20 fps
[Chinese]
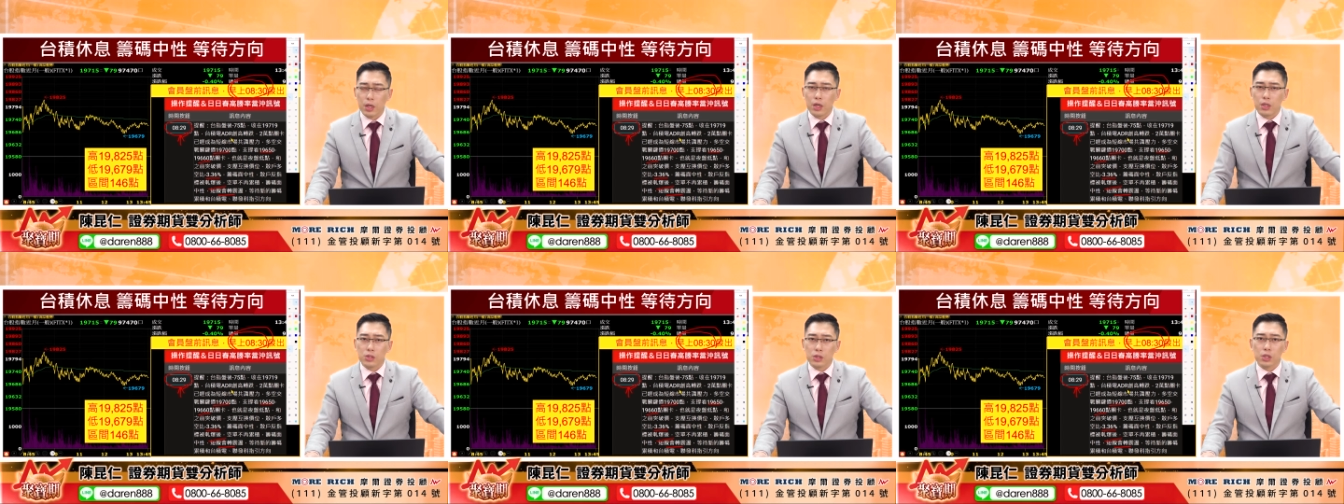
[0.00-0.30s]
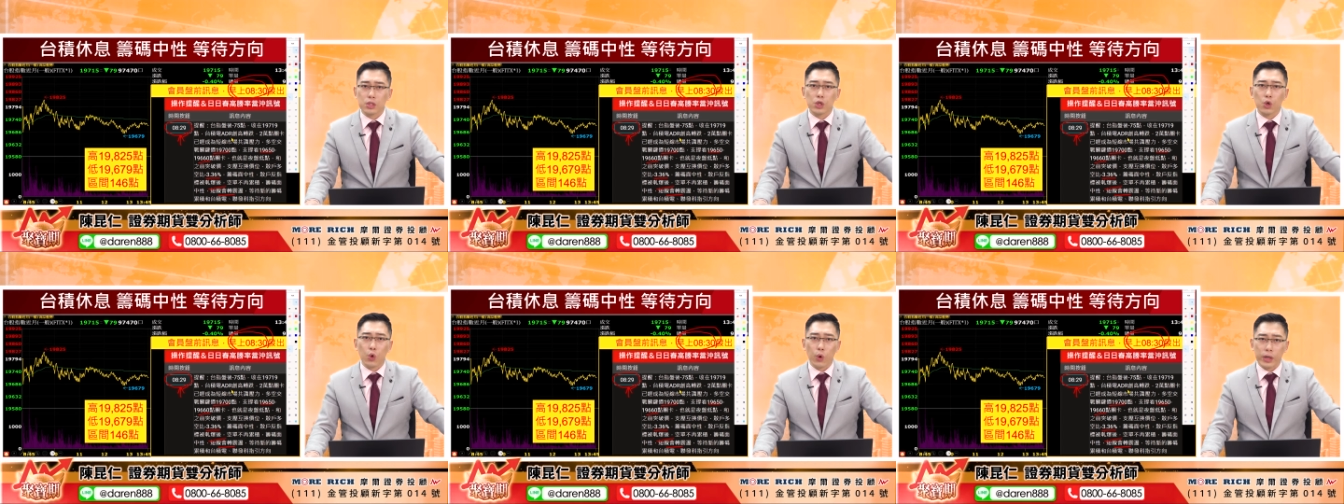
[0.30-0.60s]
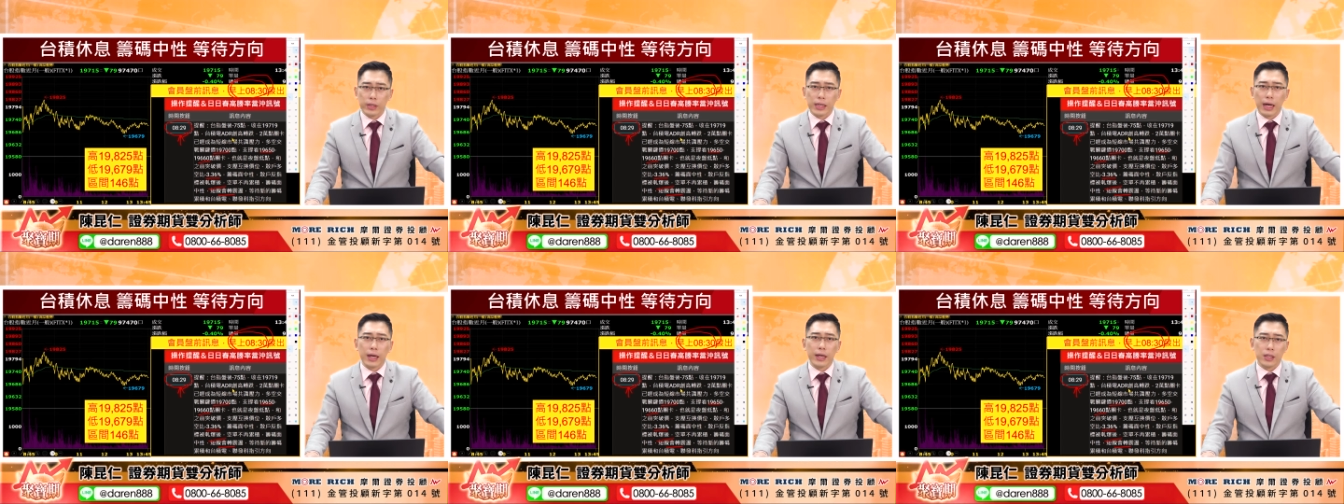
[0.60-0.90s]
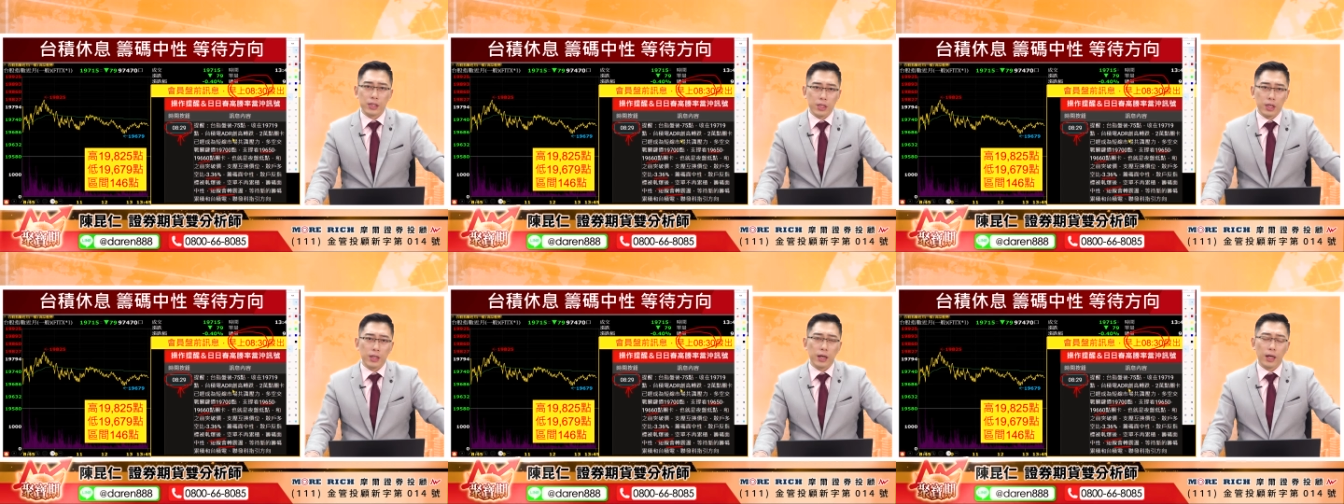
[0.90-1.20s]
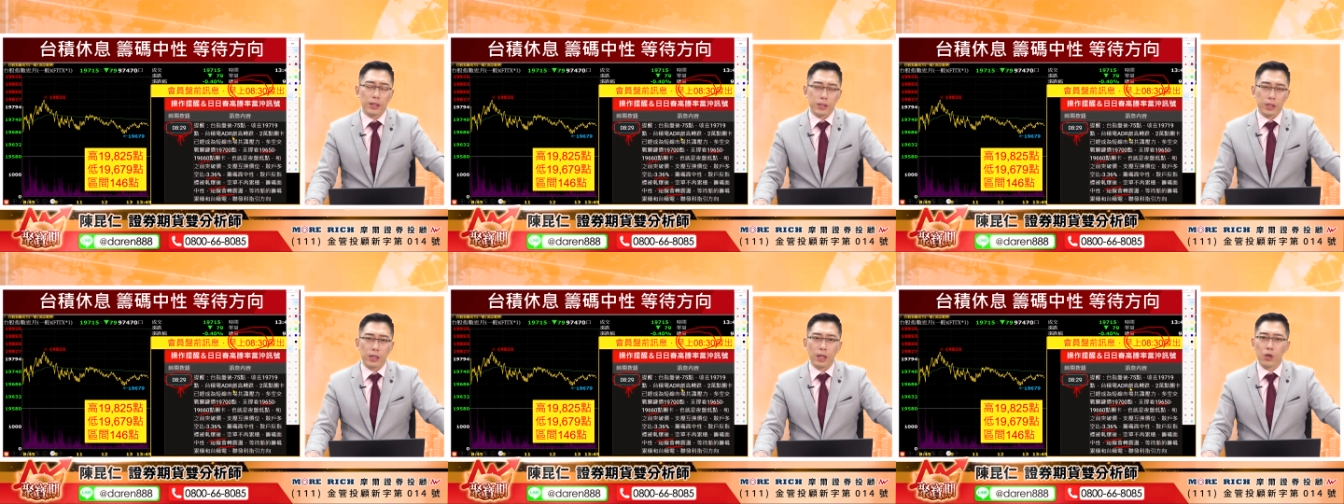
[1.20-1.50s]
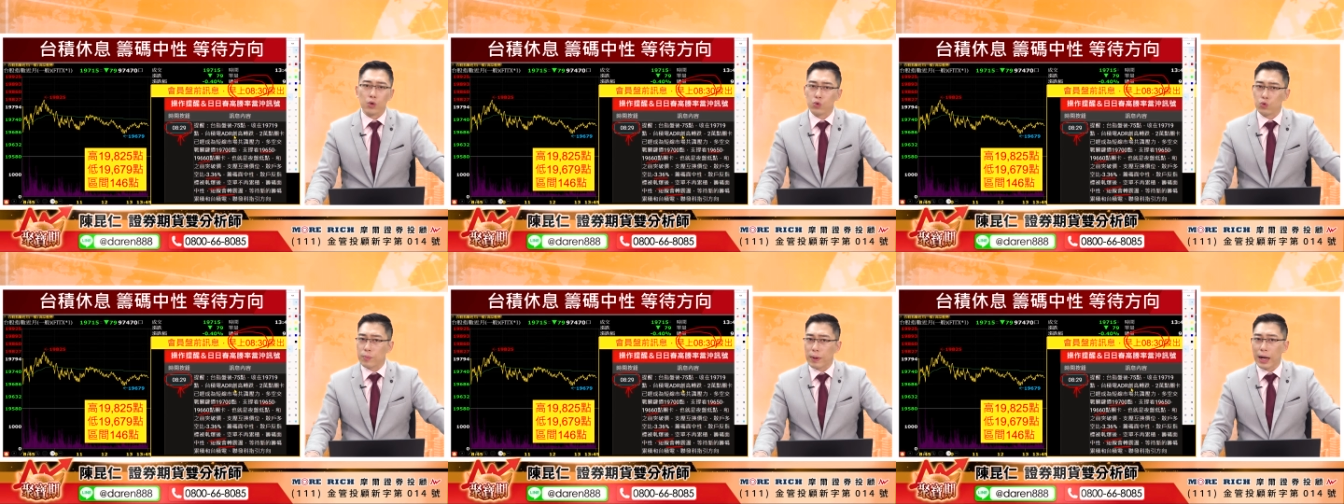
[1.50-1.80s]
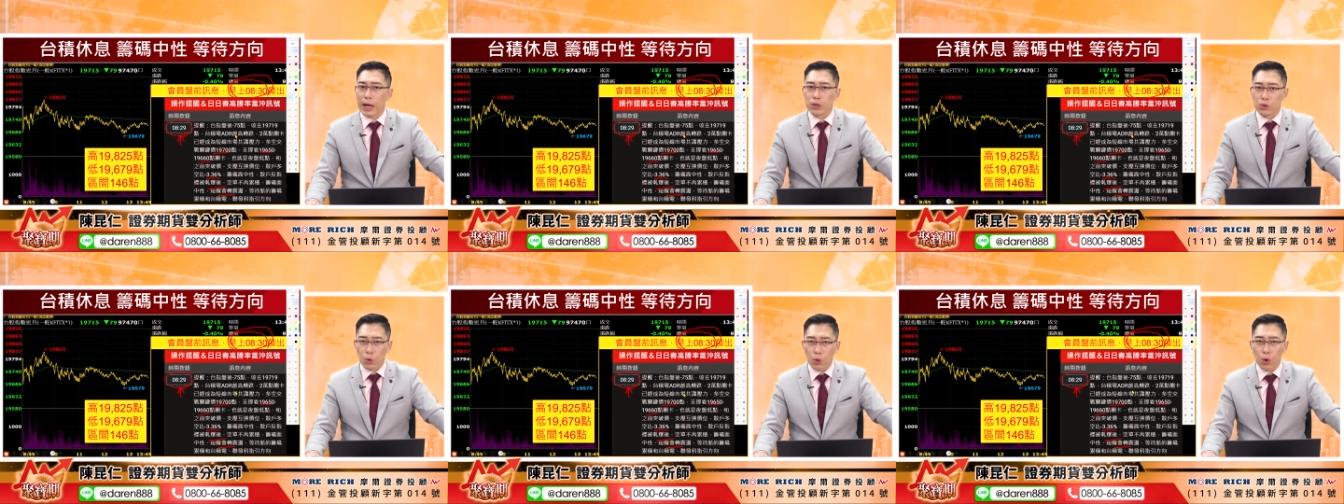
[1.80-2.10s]
甚至辉达一天还跌到了五
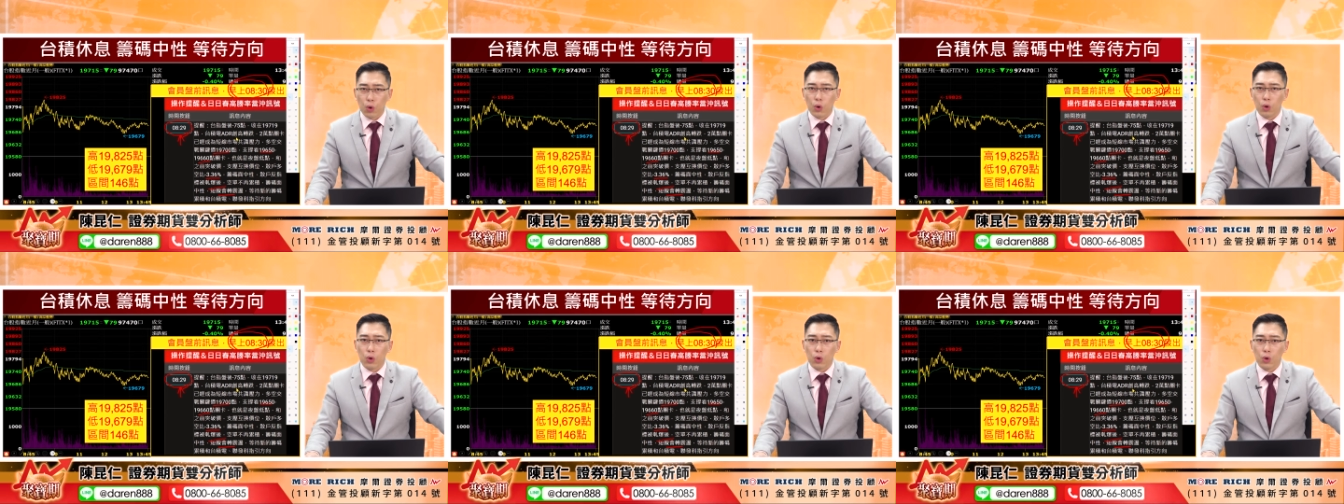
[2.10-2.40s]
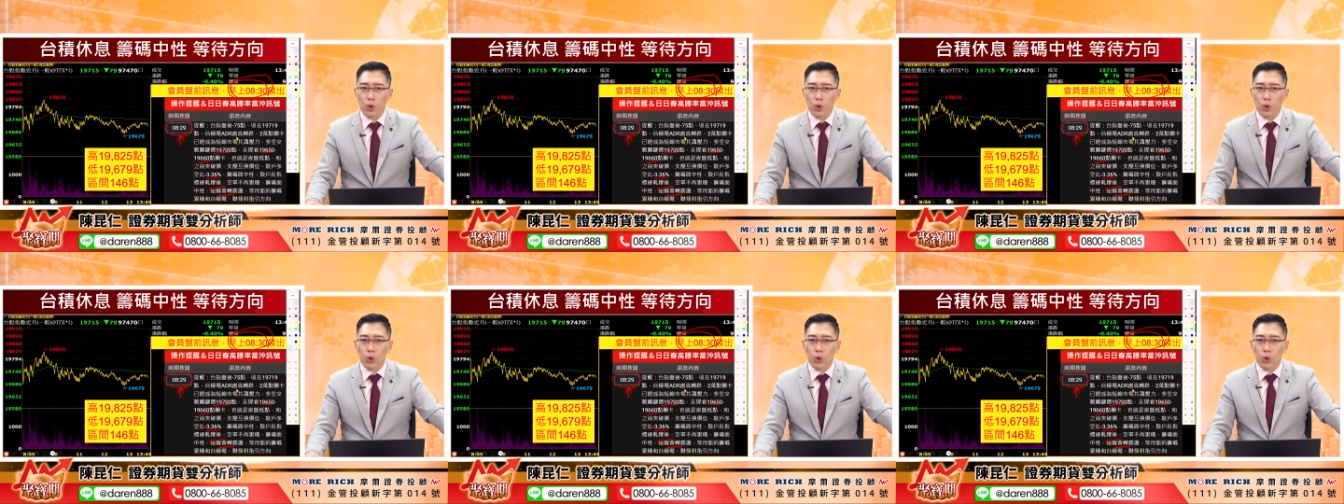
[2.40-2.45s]
帕多。